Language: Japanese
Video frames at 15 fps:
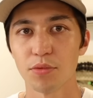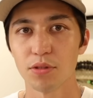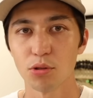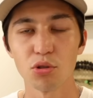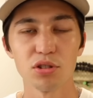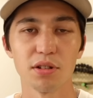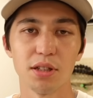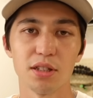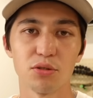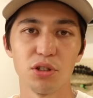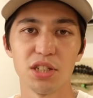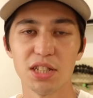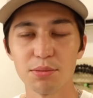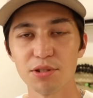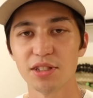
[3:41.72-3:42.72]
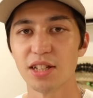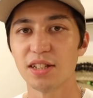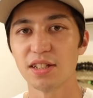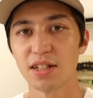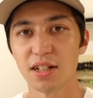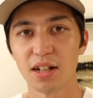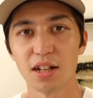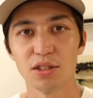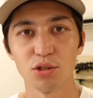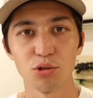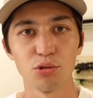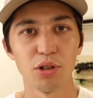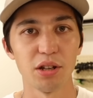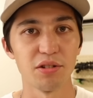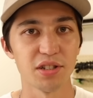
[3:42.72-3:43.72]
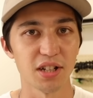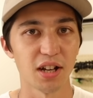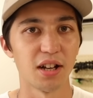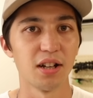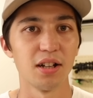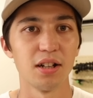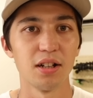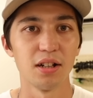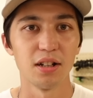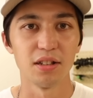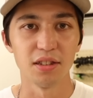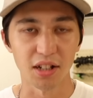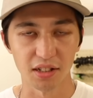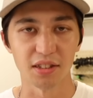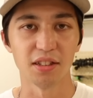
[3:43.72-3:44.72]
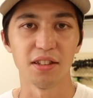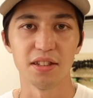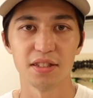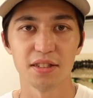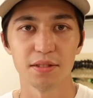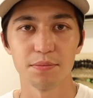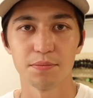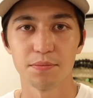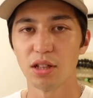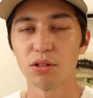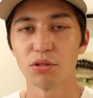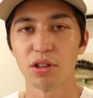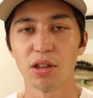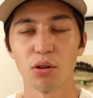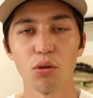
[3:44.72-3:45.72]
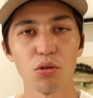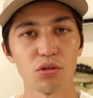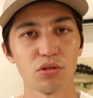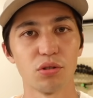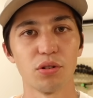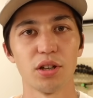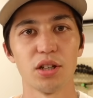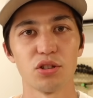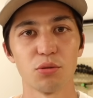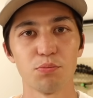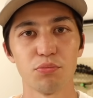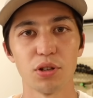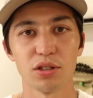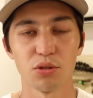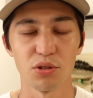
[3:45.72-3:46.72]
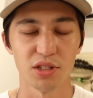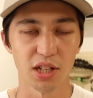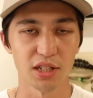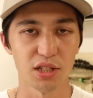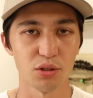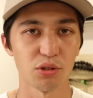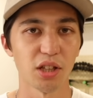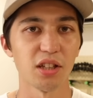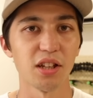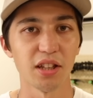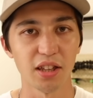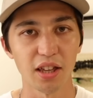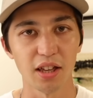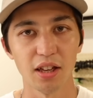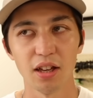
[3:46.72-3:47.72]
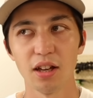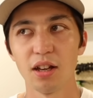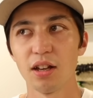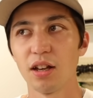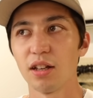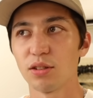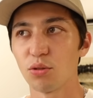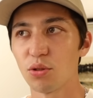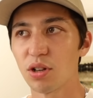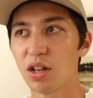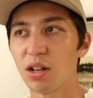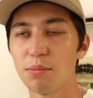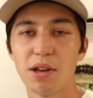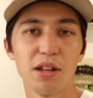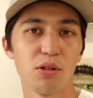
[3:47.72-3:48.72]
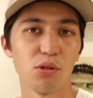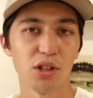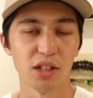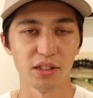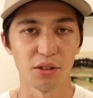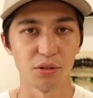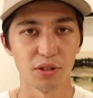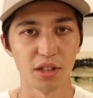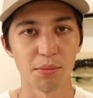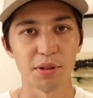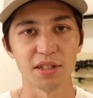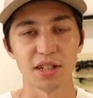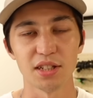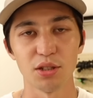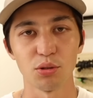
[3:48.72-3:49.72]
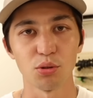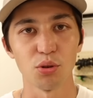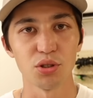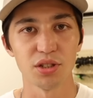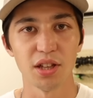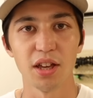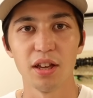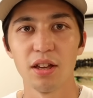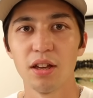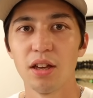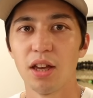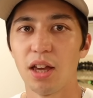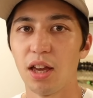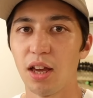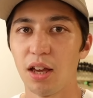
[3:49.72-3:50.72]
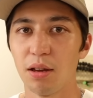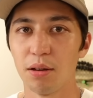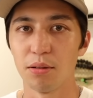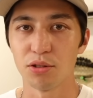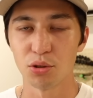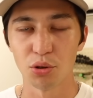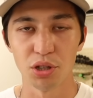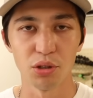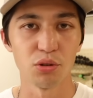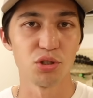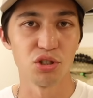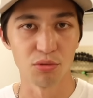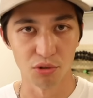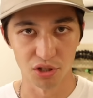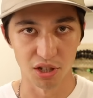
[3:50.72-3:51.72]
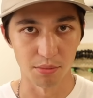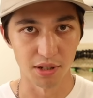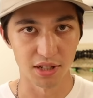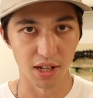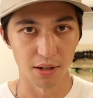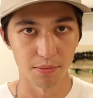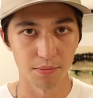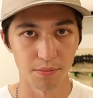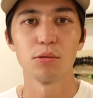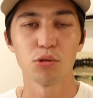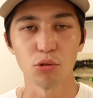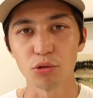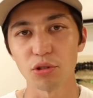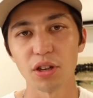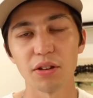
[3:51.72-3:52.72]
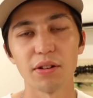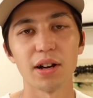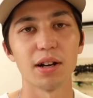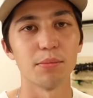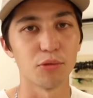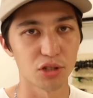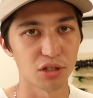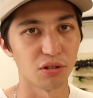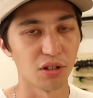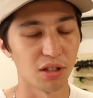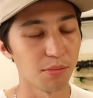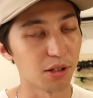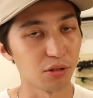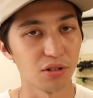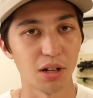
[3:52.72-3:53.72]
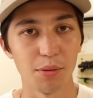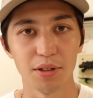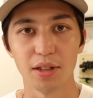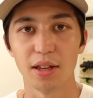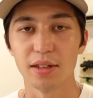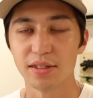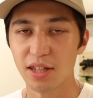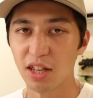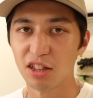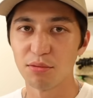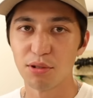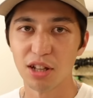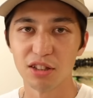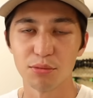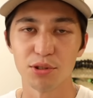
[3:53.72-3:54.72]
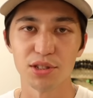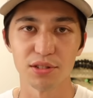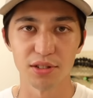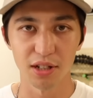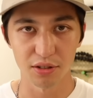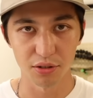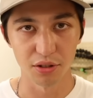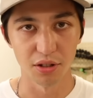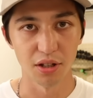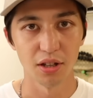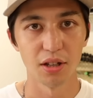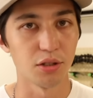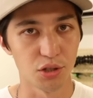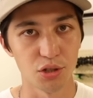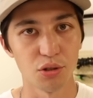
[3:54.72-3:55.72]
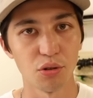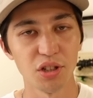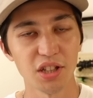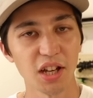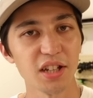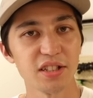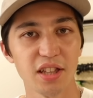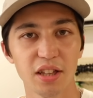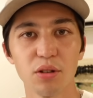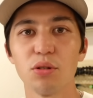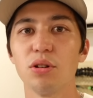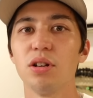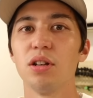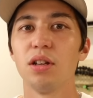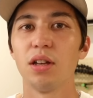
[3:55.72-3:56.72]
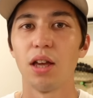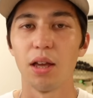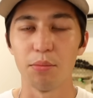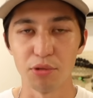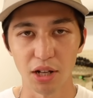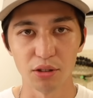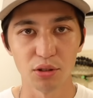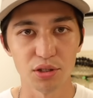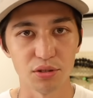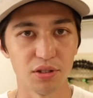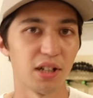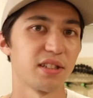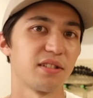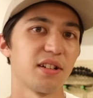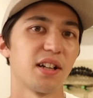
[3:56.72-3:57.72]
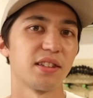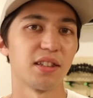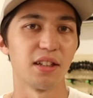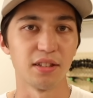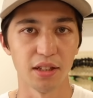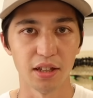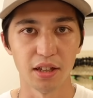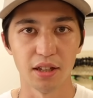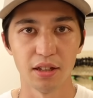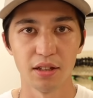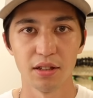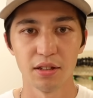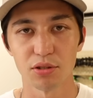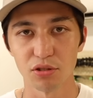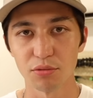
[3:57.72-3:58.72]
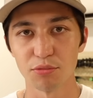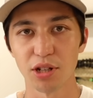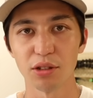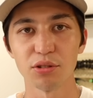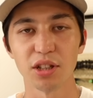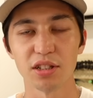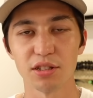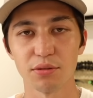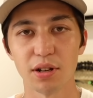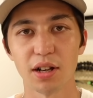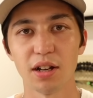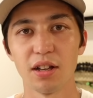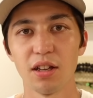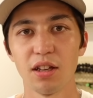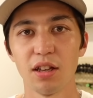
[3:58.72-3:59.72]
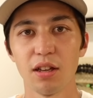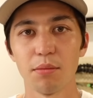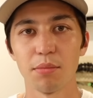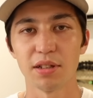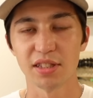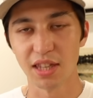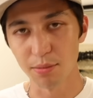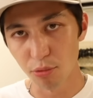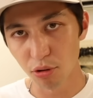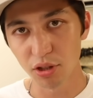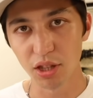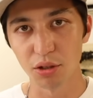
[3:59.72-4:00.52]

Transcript: 当時はね、そういう一部の雑誌から情報を得るしかなかったんです。なので、多くのショップはそういう雑誌を手に入れて、そこからメールオーダーって言って、まあ、雑誌を通して、えー、商品を注文していました。この時はもちろん今と比べてスケートブランドも少なく、需要に対してのブランド数が少なかったんで、そのブランドたちは、まあ、スケボーっ